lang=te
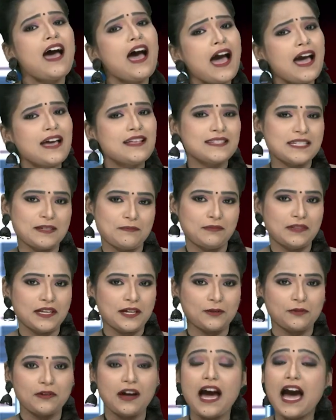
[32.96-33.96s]
ఆయన
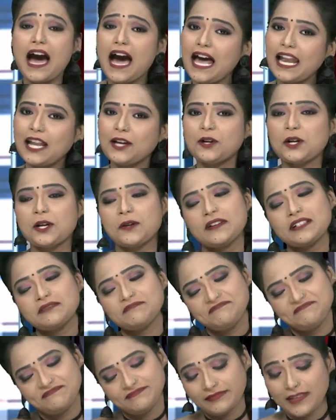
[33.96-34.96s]
చెప్తారు వాళ్ళ గొడవ
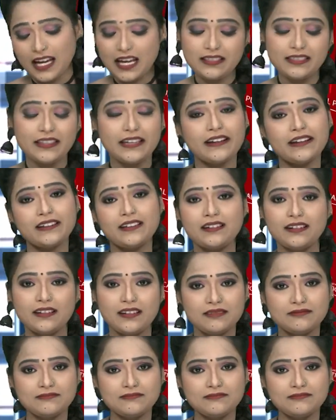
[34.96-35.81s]
అంతే కదండి